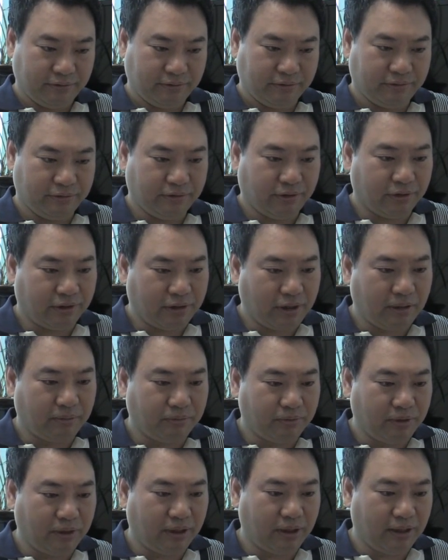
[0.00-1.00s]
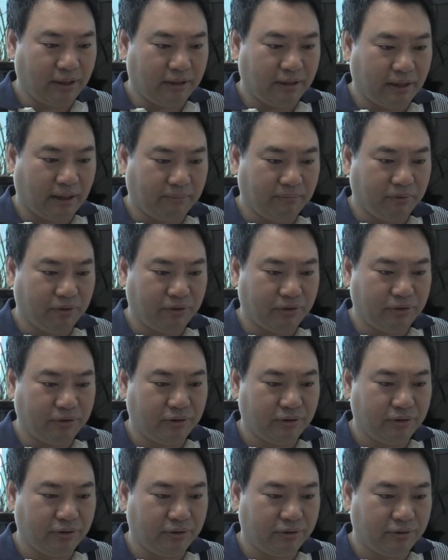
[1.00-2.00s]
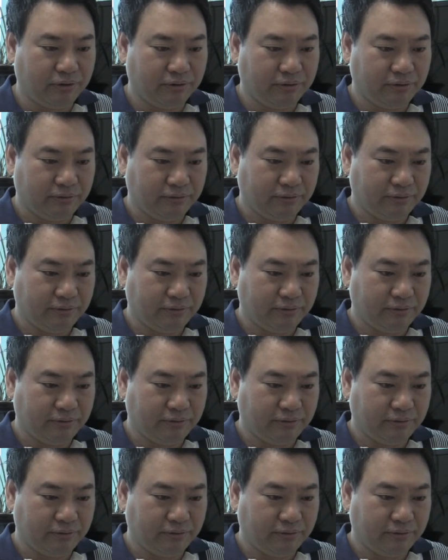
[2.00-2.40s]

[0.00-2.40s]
그것 때문에 남들